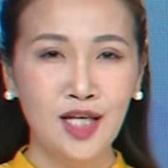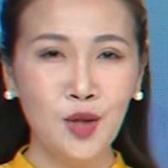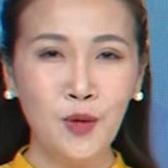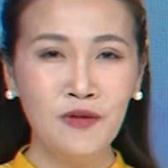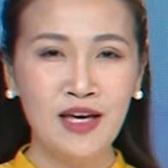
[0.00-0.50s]
Thưa
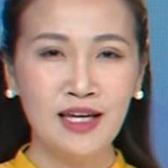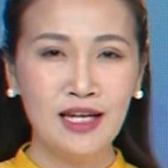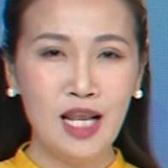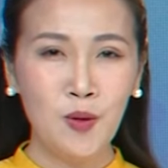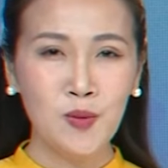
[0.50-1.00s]
quý vị,
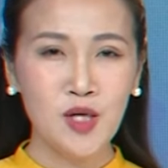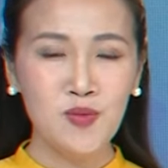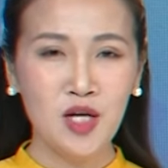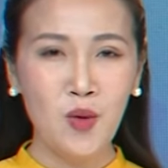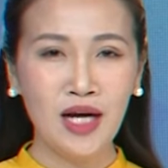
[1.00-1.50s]
là một trong
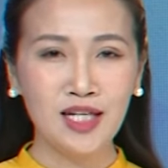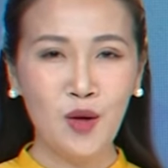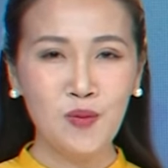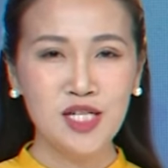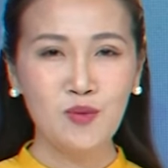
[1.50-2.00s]
những hoạt
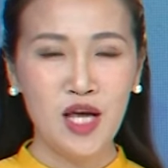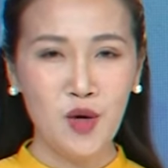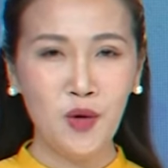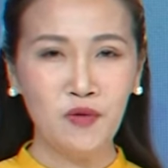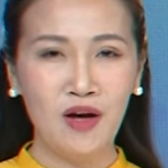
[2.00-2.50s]
động trong lễ
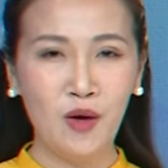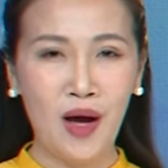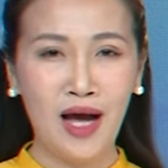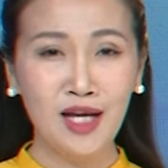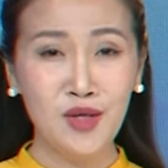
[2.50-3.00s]
hội văn
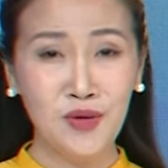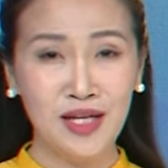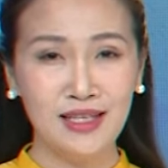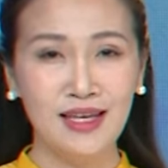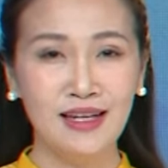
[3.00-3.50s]
hóa du
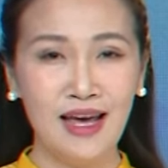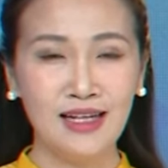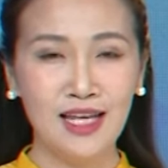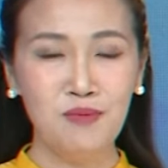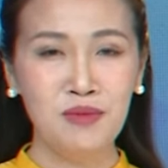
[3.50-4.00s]
lịch Dinh Thầy
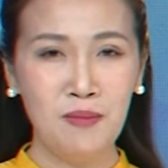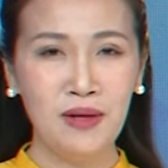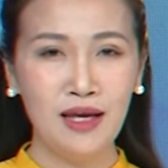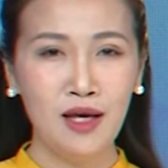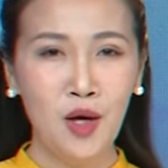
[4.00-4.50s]
Thím năm
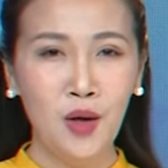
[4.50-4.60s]
nay,